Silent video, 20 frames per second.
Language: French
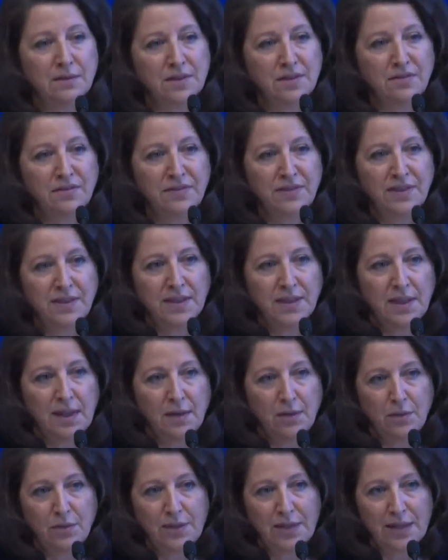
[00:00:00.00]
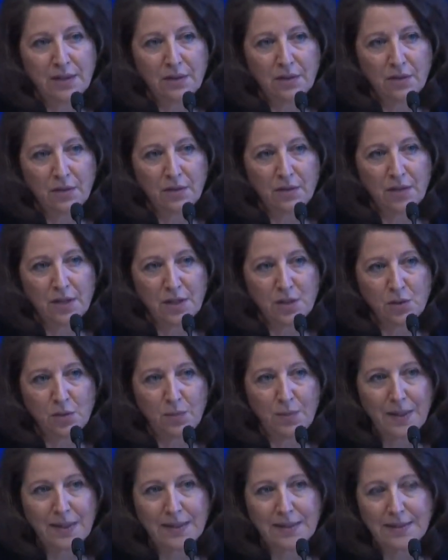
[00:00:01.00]
identifié un lieu d'accueil en
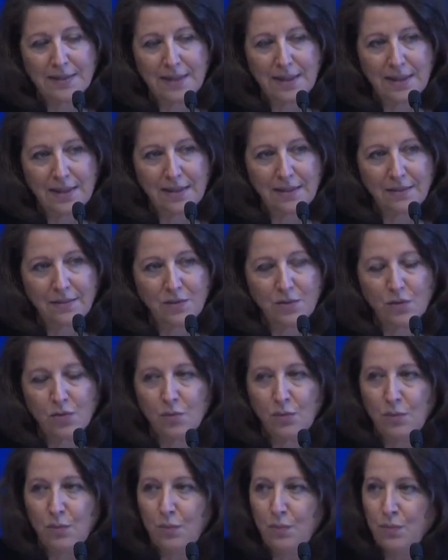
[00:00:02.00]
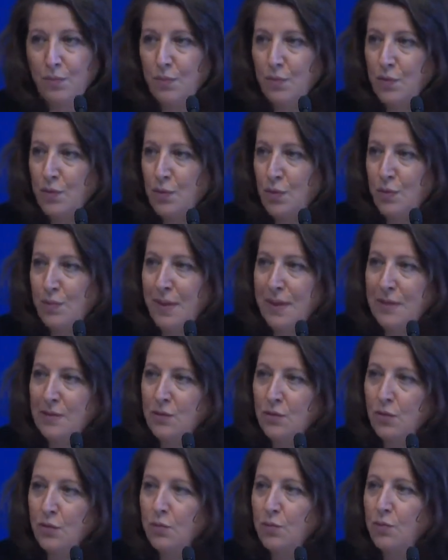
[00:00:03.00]
région parisienne. Je ne suis pas
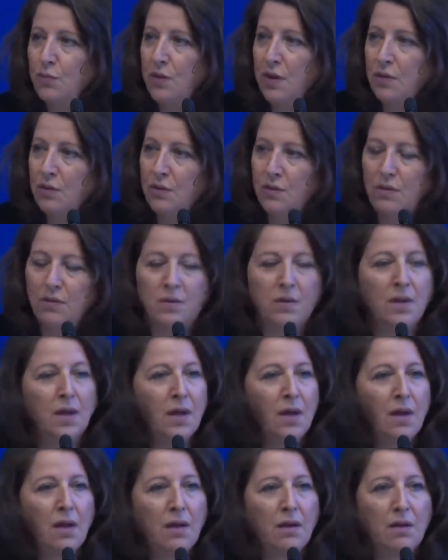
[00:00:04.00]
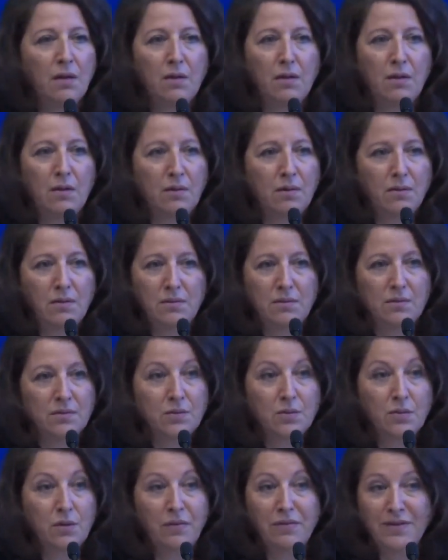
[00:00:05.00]
sûre de pouvoir le.
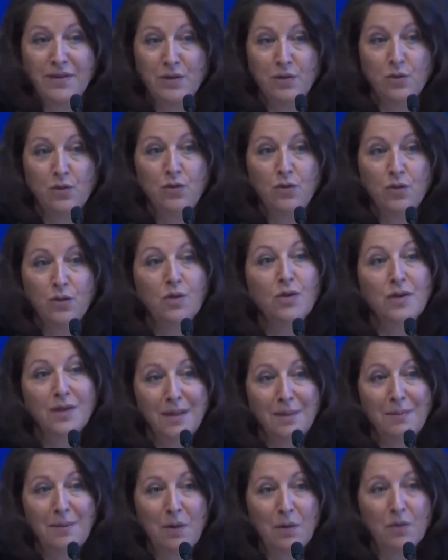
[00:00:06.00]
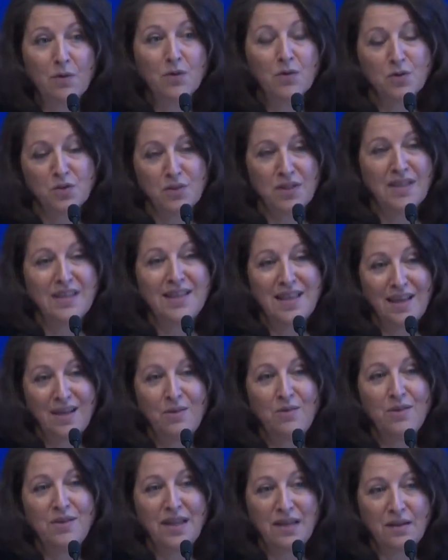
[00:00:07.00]
Euh, en fait, je ne le connais pas encore. Je sais qu'il y a
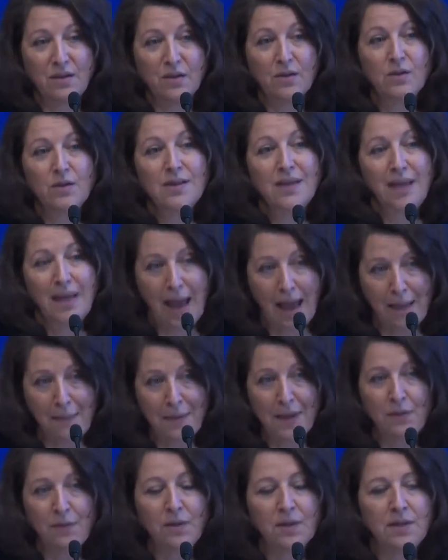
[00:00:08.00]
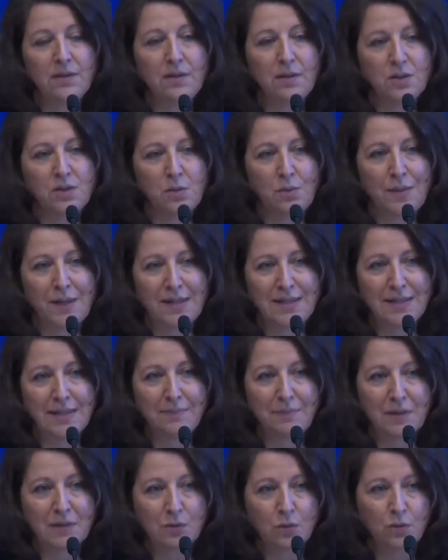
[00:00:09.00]
un lieu d'accueil qui, a priori, est en région
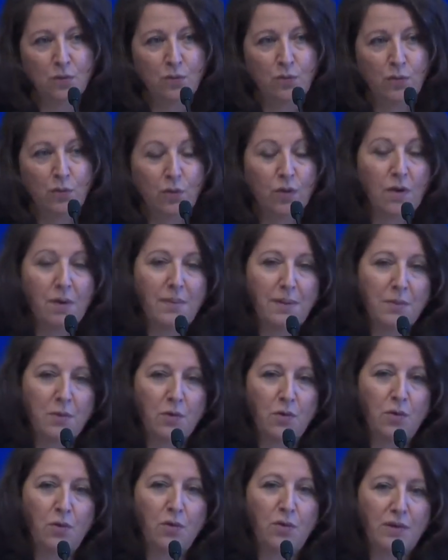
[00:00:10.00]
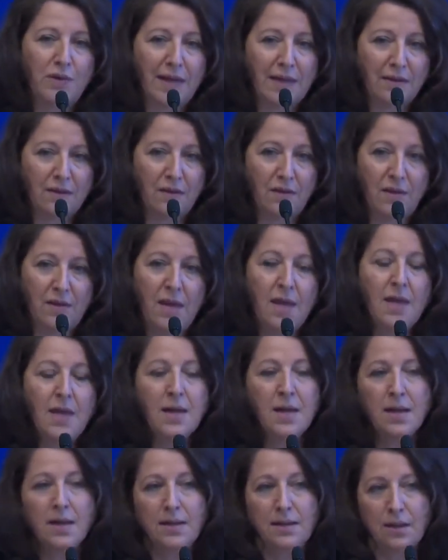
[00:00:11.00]
parisienne parce que nous voulons quand même que le lieu d'accueil
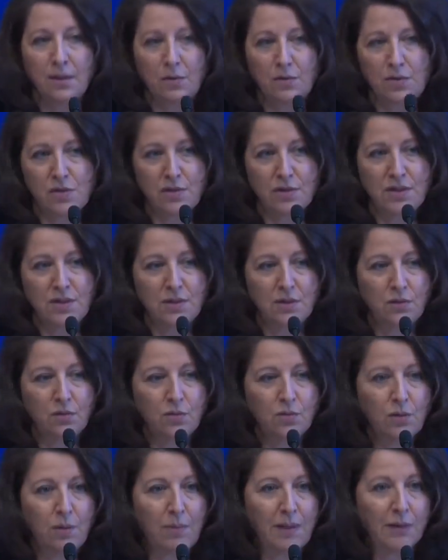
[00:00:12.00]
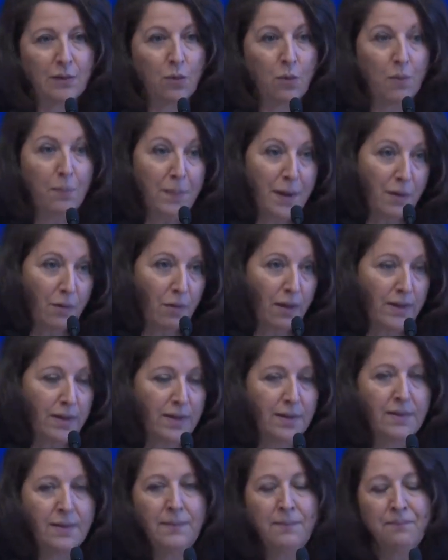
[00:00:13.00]
des ressortissants ne soit pas trop
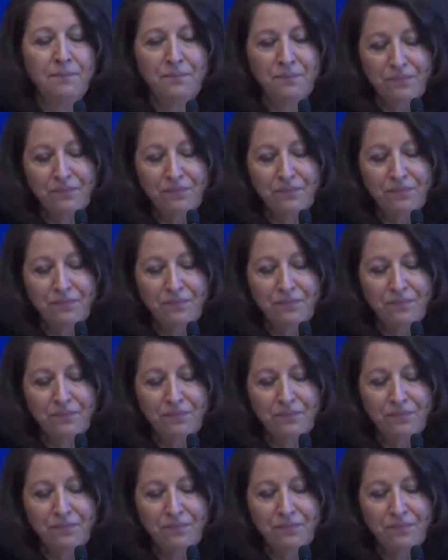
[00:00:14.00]
éloigné